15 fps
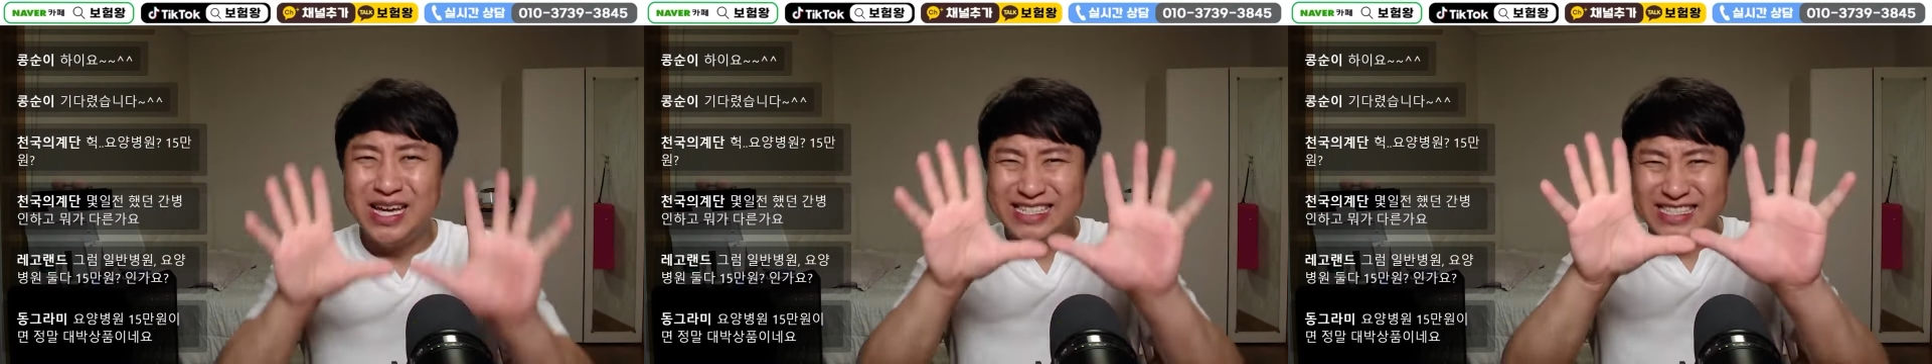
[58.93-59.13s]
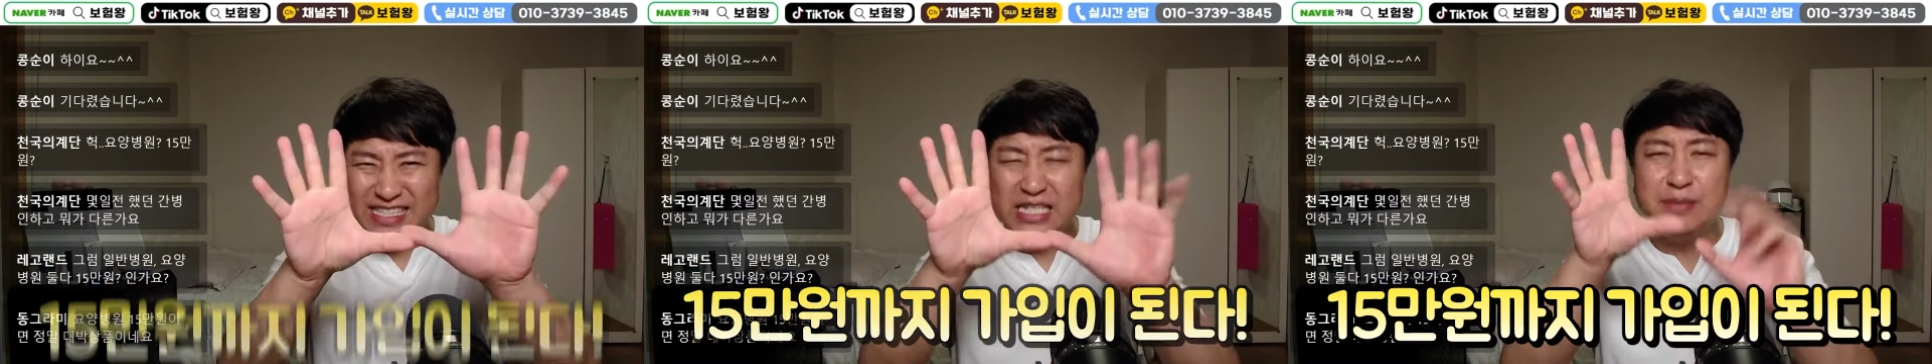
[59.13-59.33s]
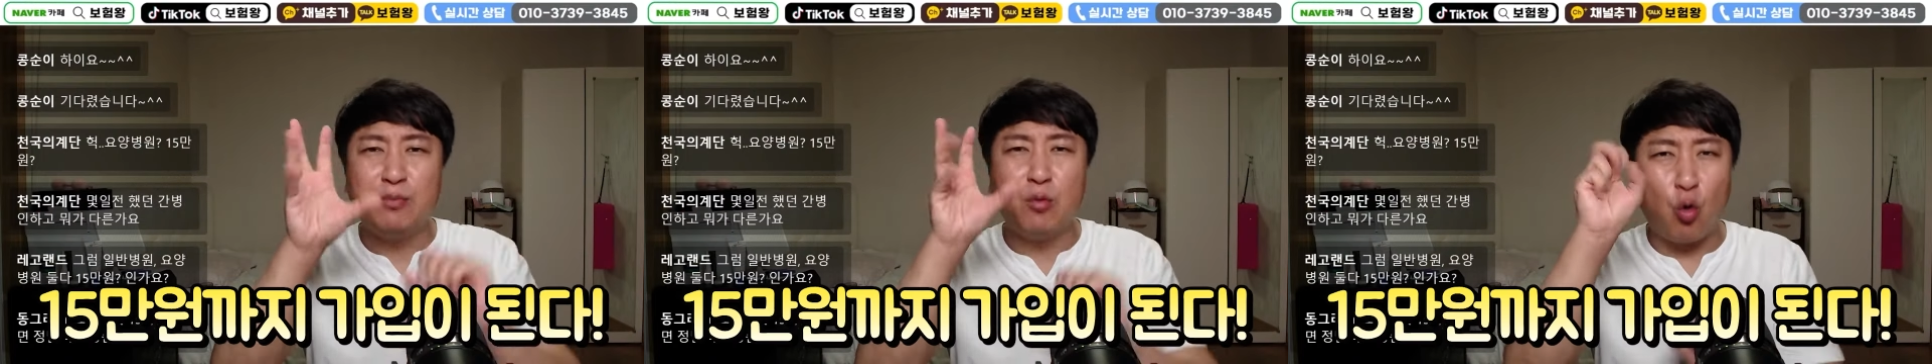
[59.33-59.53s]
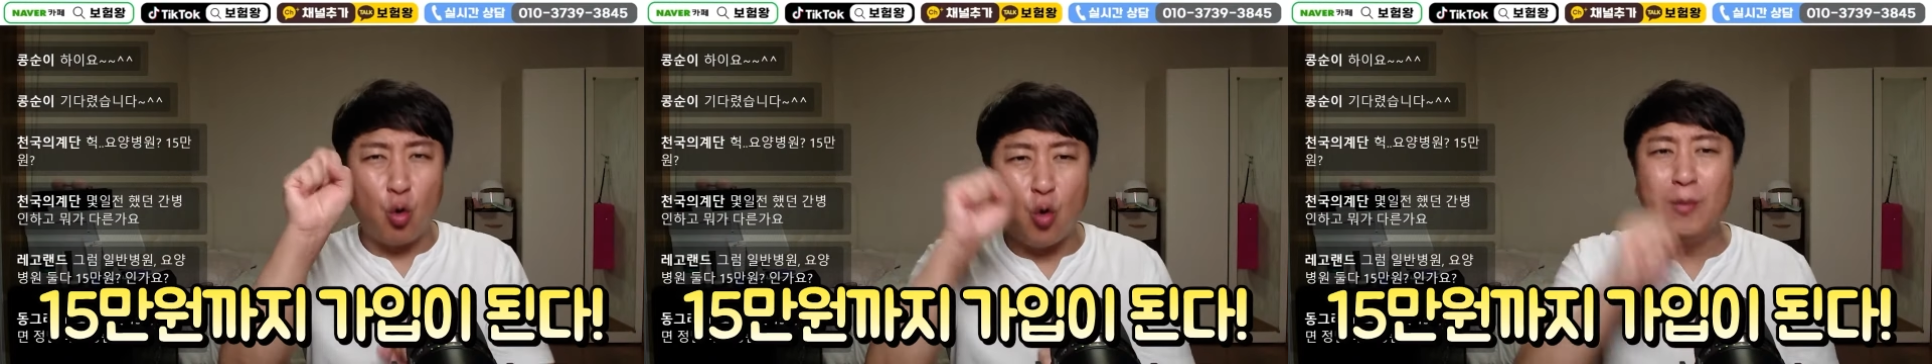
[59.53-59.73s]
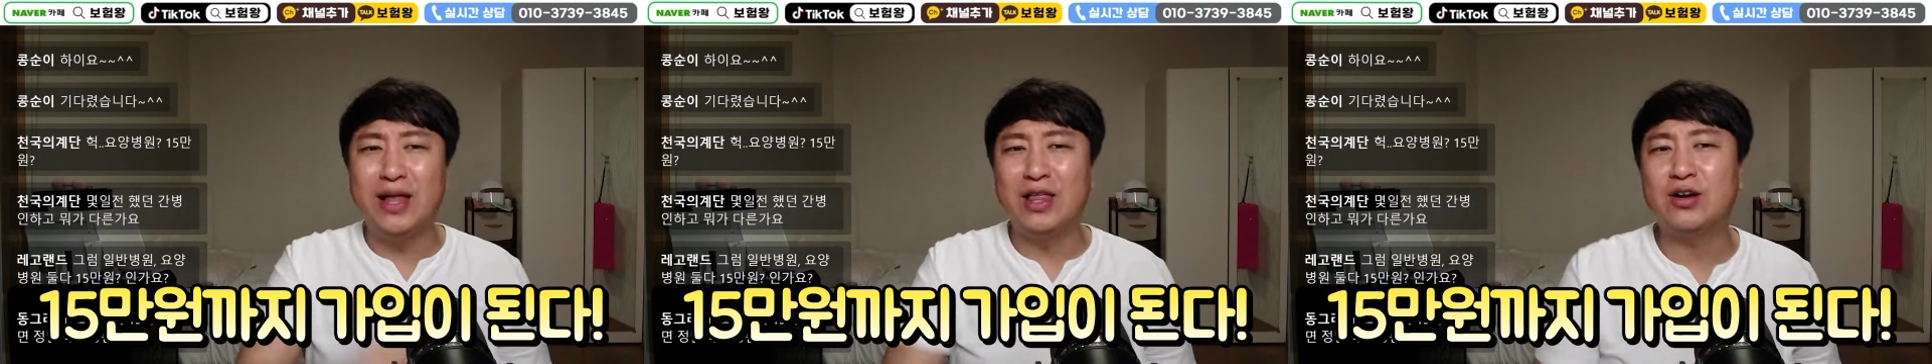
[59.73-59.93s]

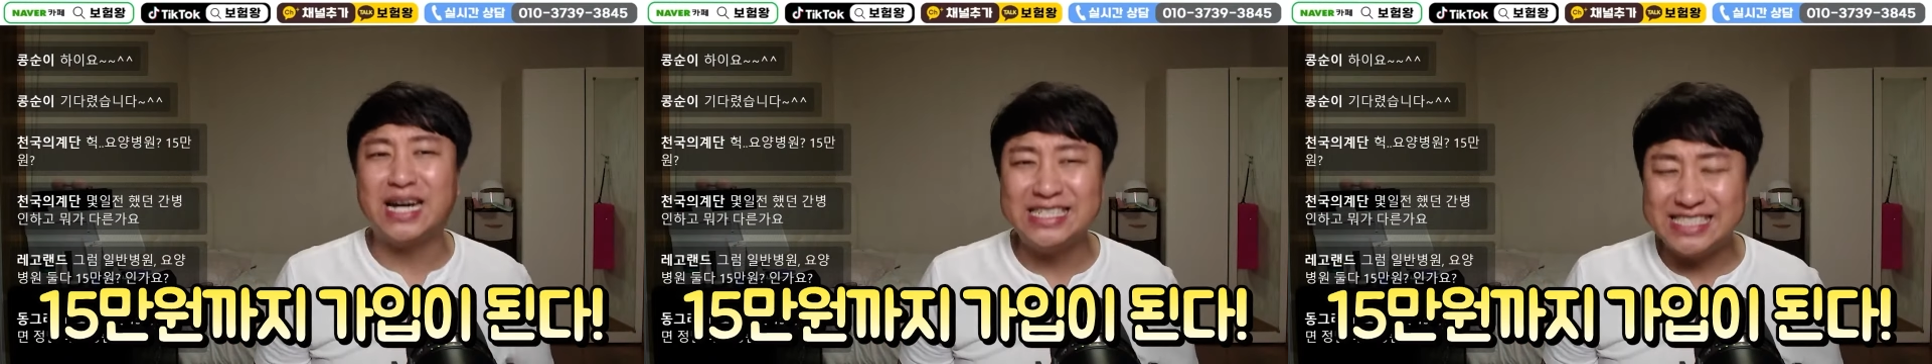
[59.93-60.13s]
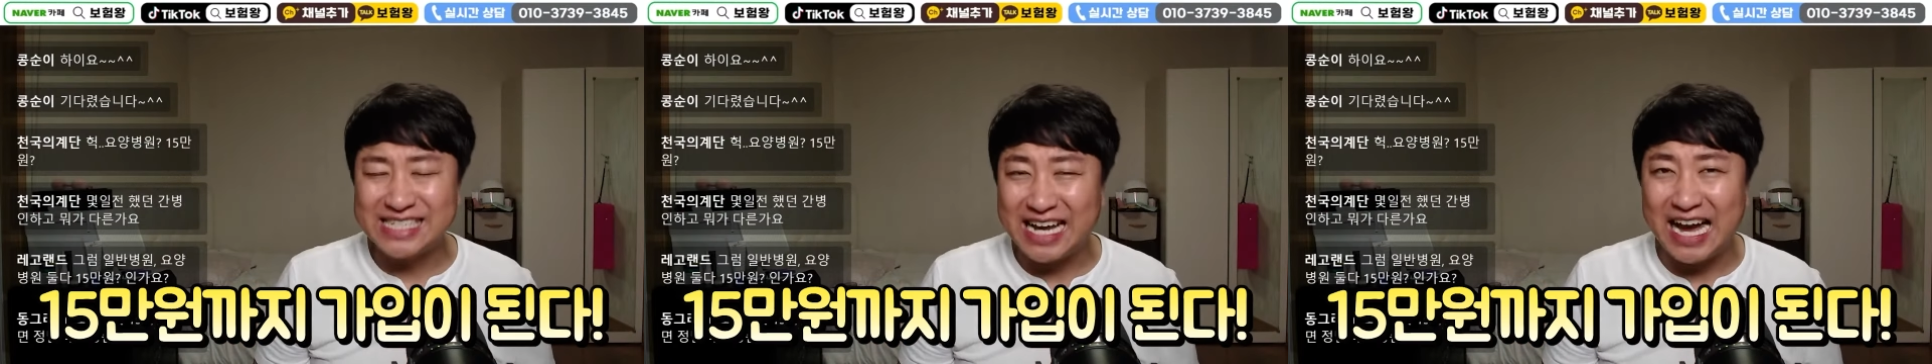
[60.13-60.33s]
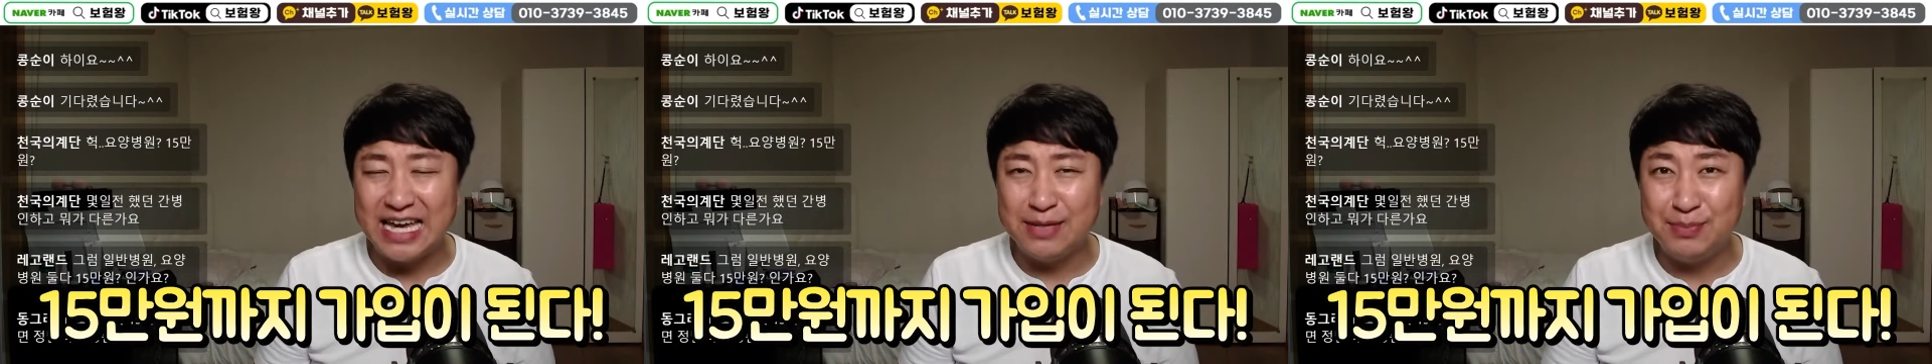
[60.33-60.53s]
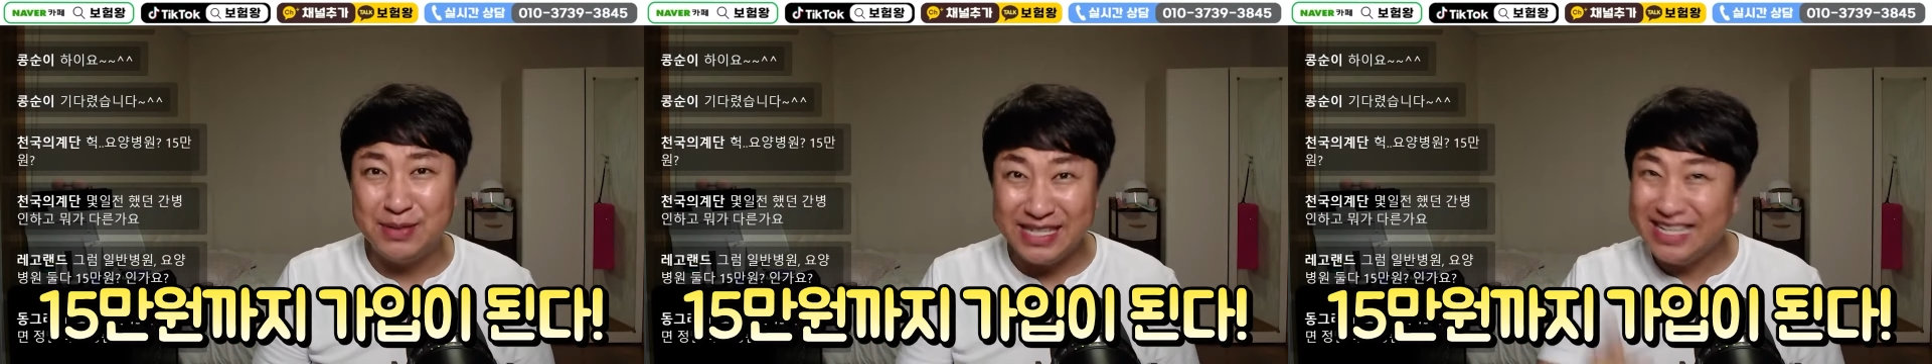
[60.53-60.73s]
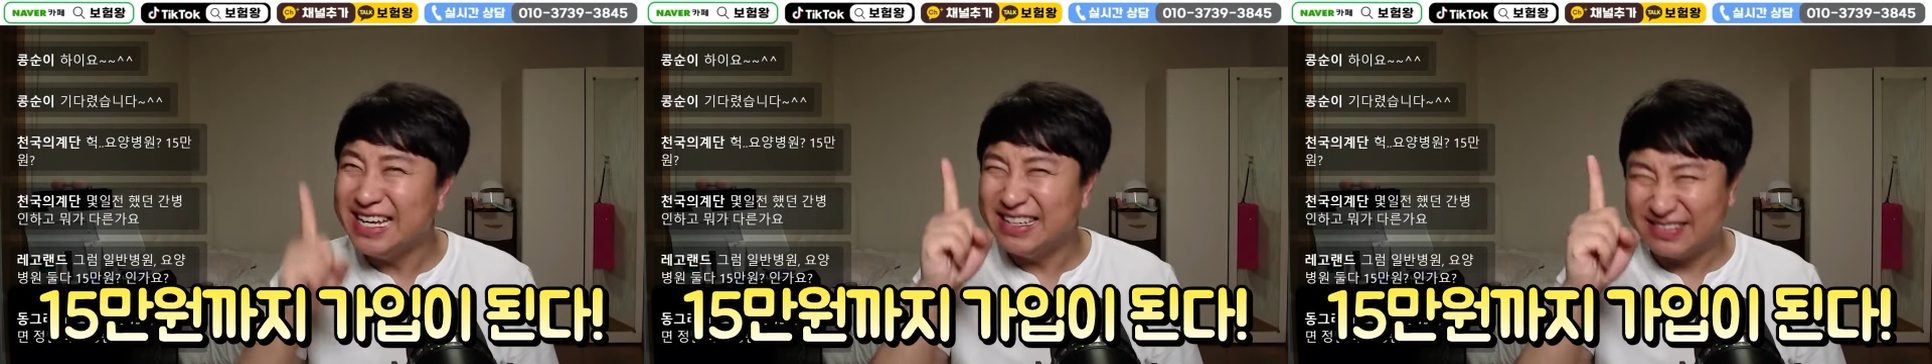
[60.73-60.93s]
15만원까지
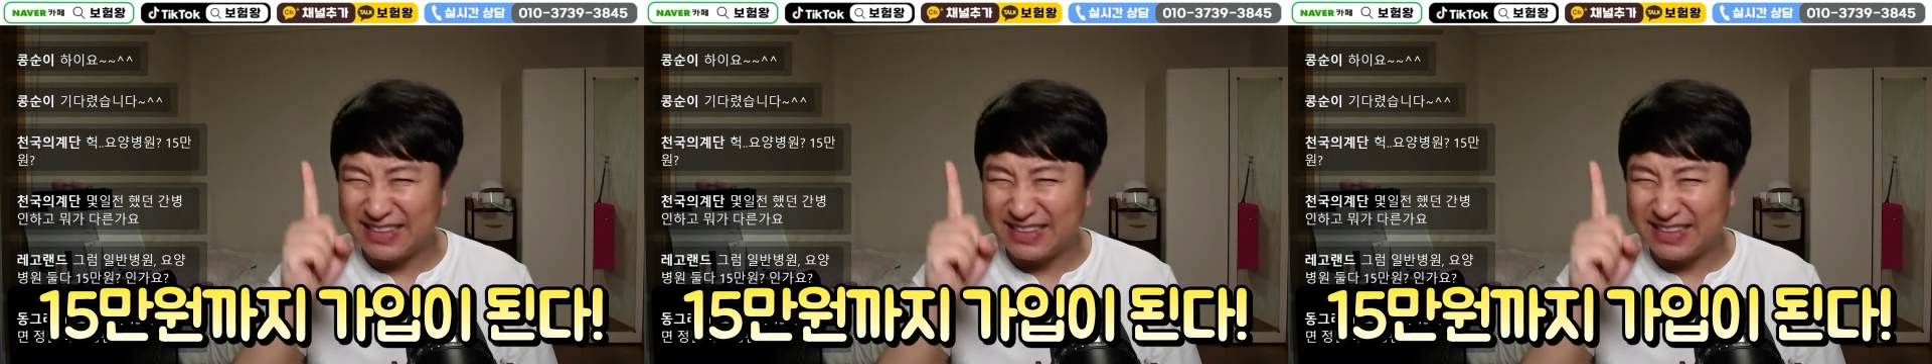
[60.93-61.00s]
가입이